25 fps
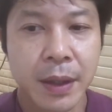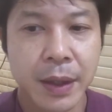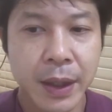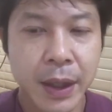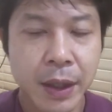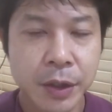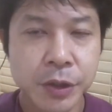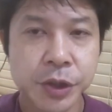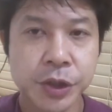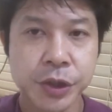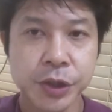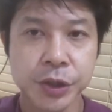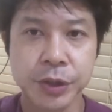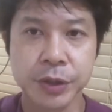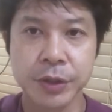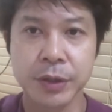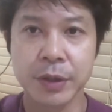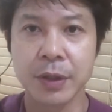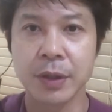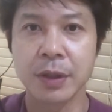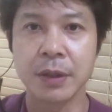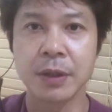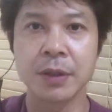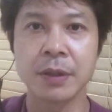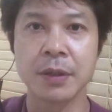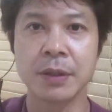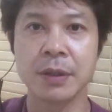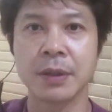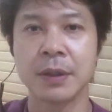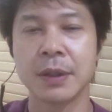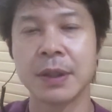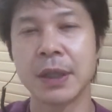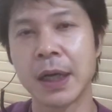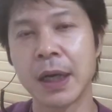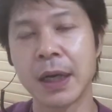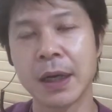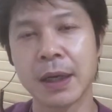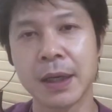各種、うん、
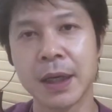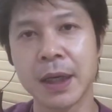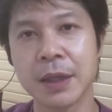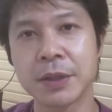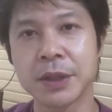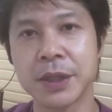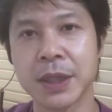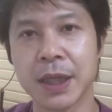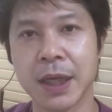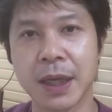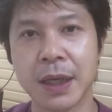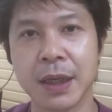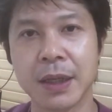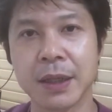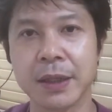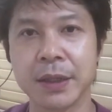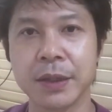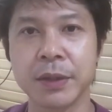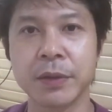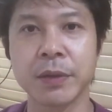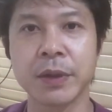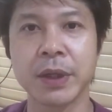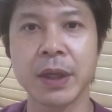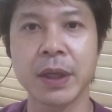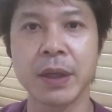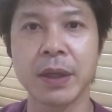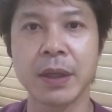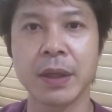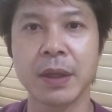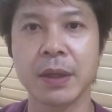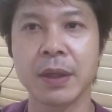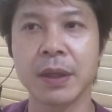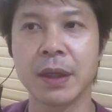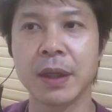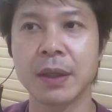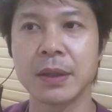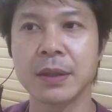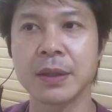あ各社いろんな
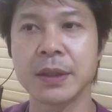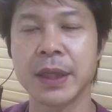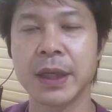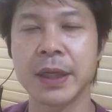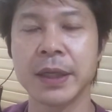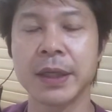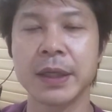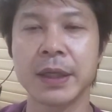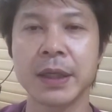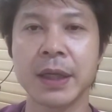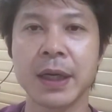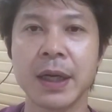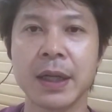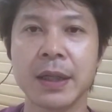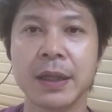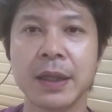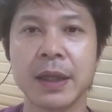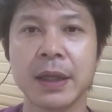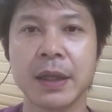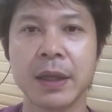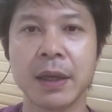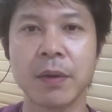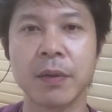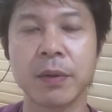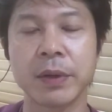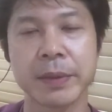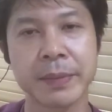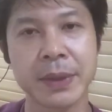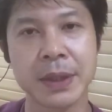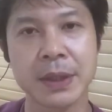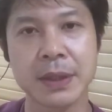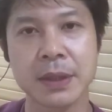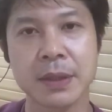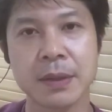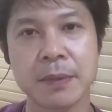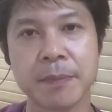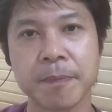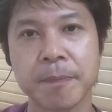製品が出ておりま
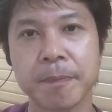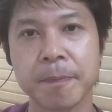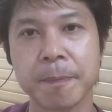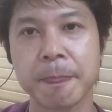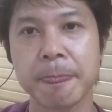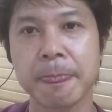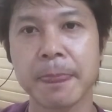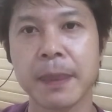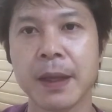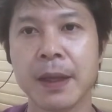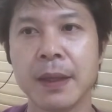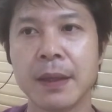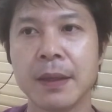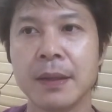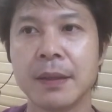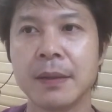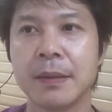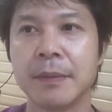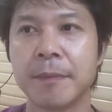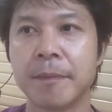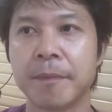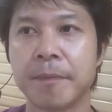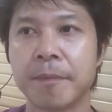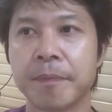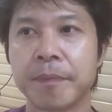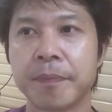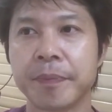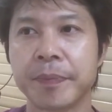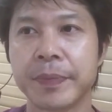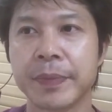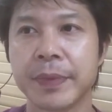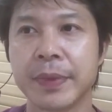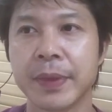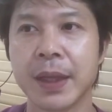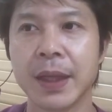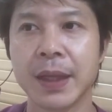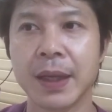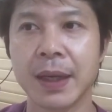す
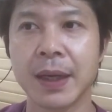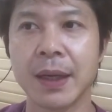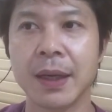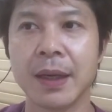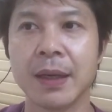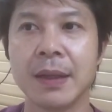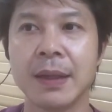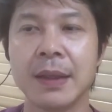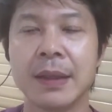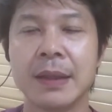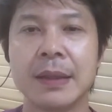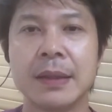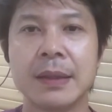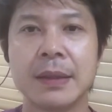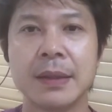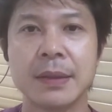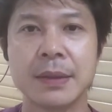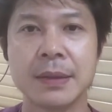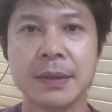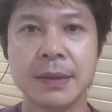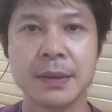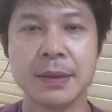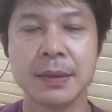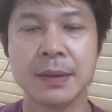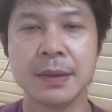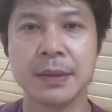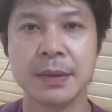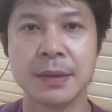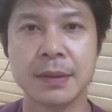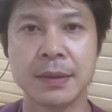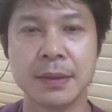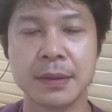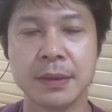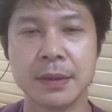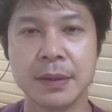ただうん